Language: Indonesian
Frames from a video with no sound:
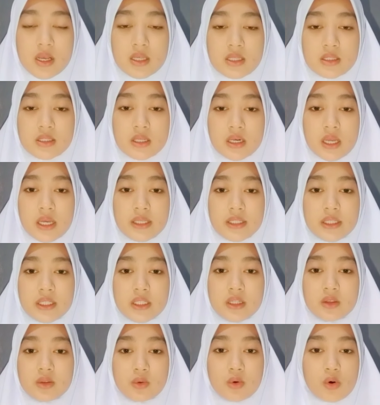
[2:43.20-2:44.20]
Selain
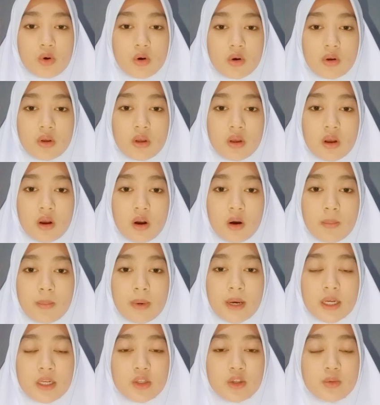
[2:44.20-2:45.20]
itu,
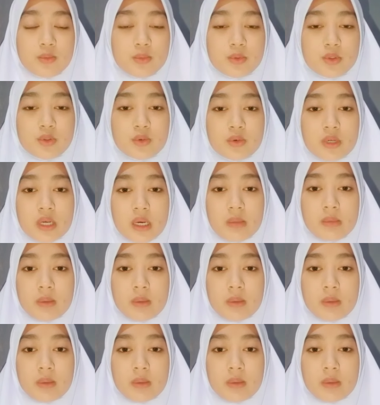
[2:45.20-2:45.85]
ovarium juga